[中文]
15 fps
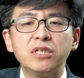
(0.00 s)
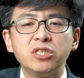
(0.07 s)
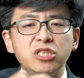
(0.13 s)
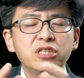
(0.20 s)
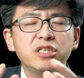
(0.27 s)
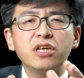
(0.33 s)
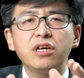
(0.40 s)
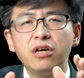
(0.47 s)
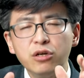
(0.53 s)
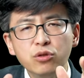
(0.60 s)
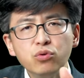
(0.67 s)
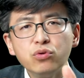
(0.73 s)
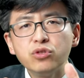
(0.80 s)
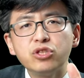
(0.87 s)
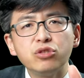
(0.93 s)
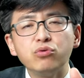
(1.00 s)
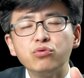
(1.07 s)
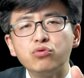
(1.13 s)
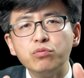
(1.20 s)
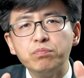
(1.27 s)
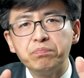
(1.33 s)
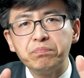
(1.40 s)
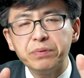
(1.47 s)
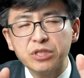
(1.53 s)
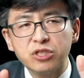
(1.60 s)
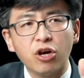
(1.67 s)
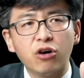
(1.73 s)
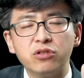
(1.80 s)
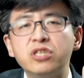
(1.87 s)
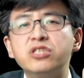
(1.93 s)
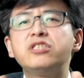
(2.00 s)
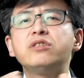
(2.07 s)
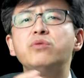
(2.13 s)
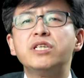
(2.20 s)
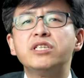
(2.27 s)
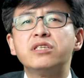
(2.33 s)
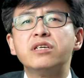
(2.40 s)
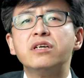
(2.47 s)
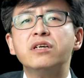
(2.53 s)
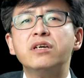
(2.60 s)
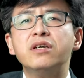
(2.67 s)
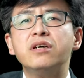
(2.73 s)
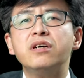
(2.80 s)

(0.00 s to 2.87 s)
今天很多基督徒不晓得敬畏神。